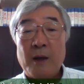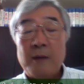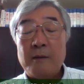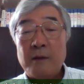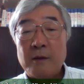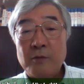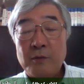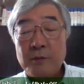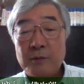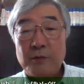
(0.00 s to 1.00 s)
た。で、こ
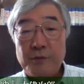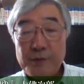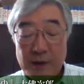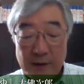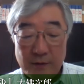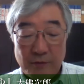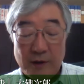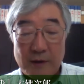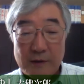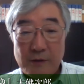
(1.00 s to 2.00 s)
のドリフさんという
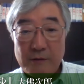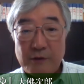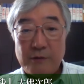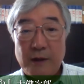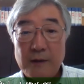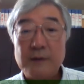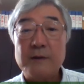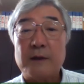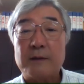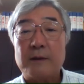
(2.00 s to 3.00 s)
のは実はユダヤ
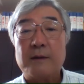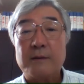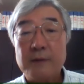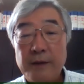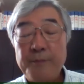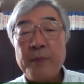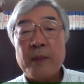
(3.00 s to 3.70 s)
人だったんですね。